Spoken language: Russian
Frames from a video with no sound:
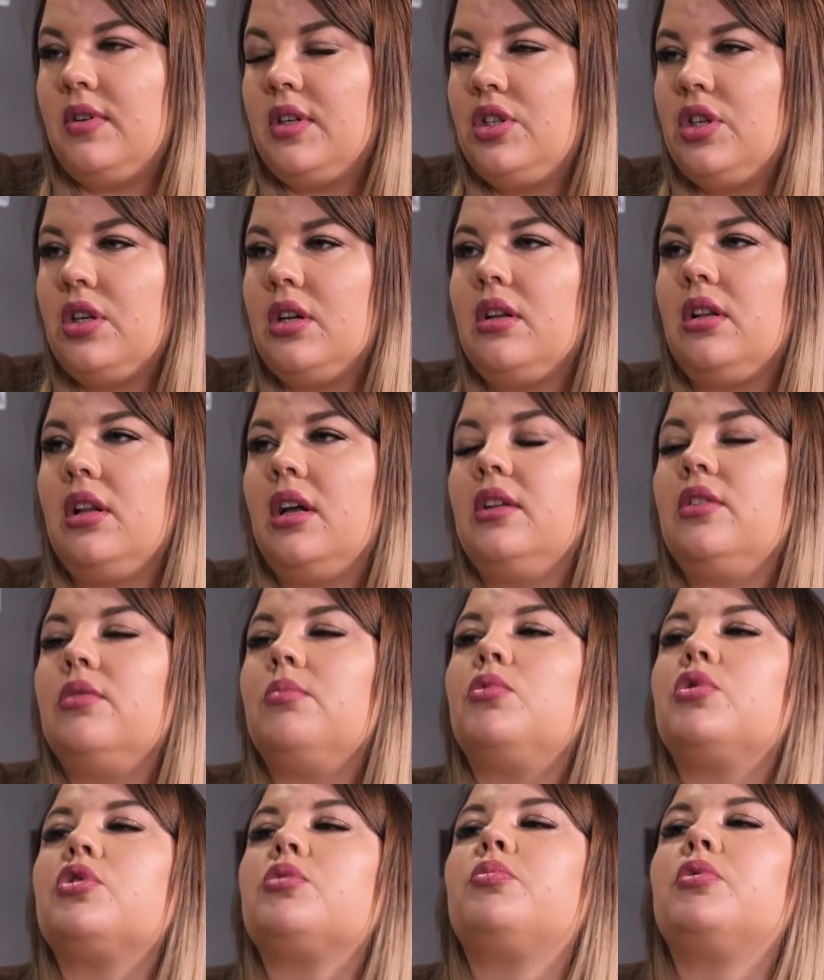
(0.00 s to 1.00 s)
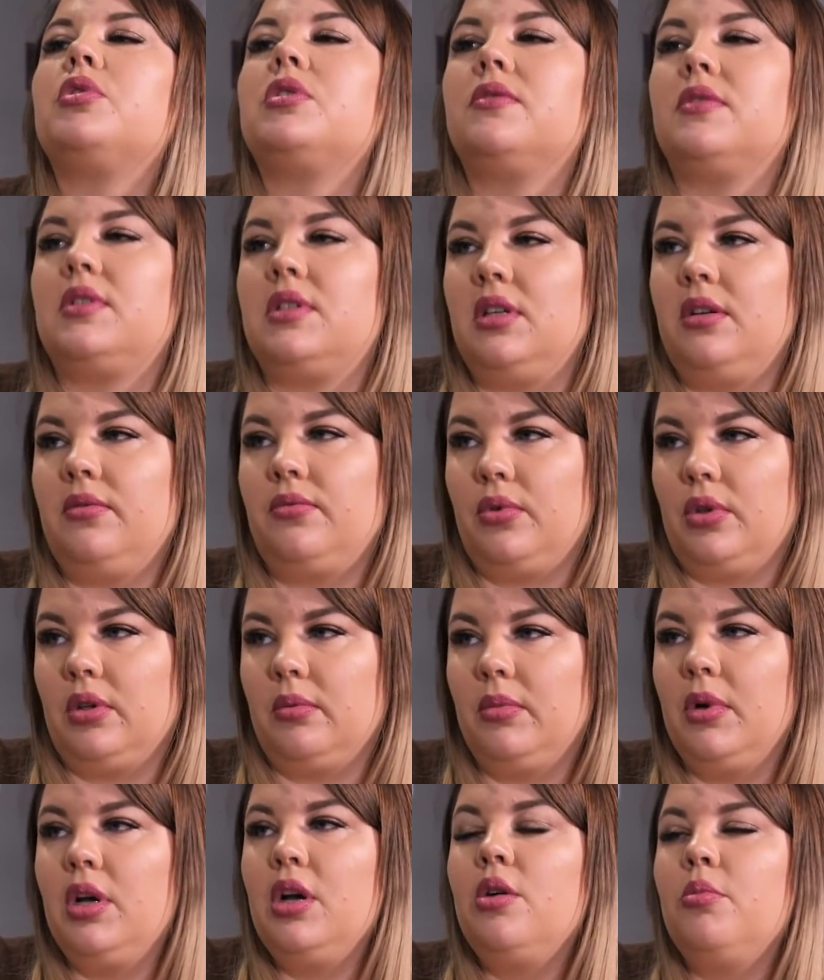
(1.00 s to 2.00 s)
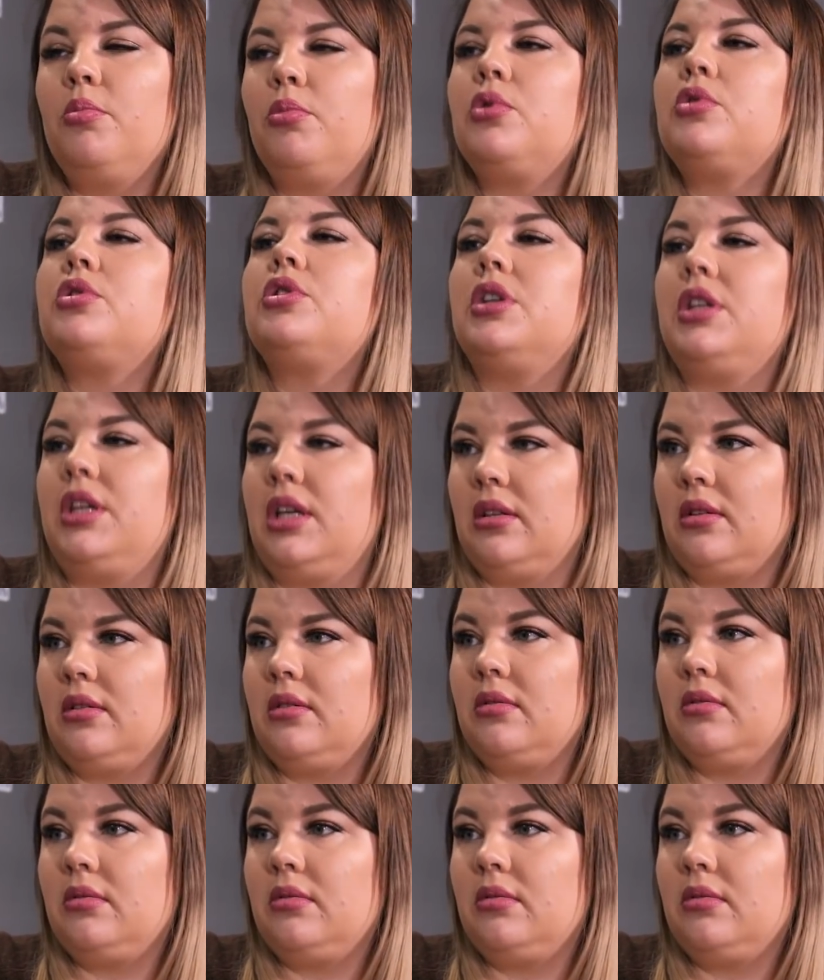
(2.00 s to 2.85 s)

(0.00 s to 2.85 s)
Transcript: вечера Лада может пользоваться телефоном. Позже нет.